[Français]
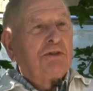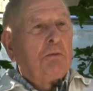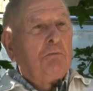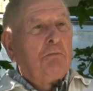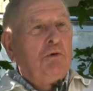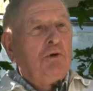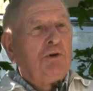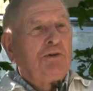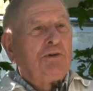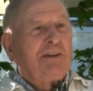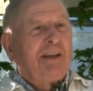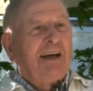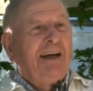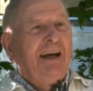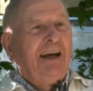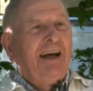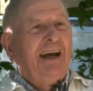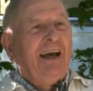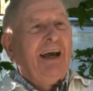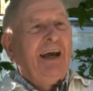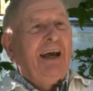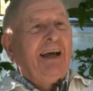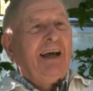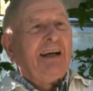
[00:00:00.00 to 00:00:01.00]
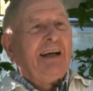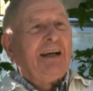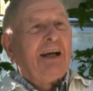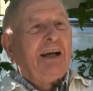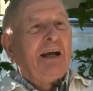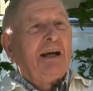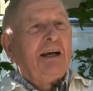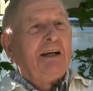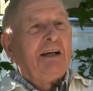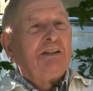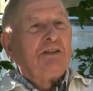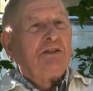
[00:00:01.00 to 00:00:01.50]
vu ce bulletin
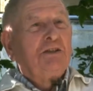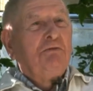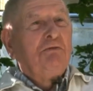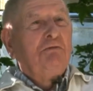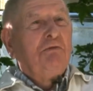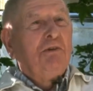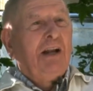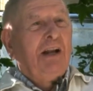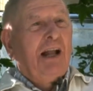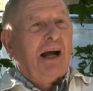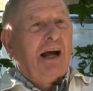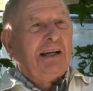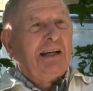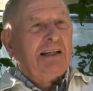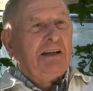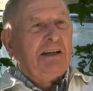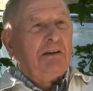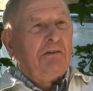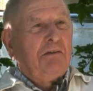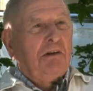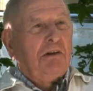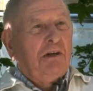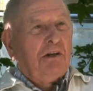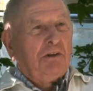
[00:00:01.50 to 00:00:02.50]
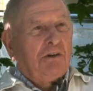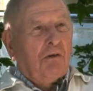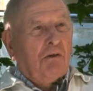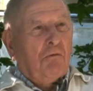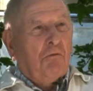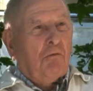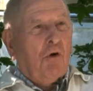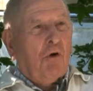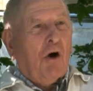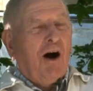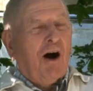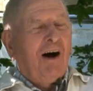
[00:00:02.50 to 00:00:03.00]
et je voulais aller
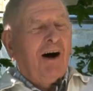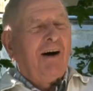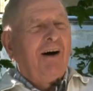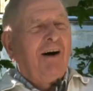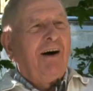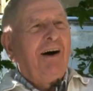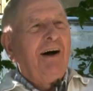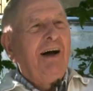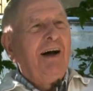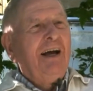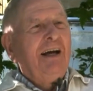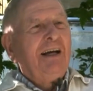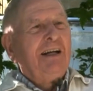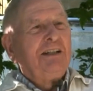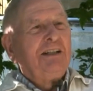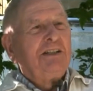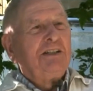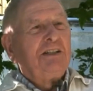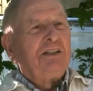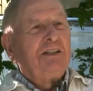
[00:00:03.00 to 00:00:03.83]
le voir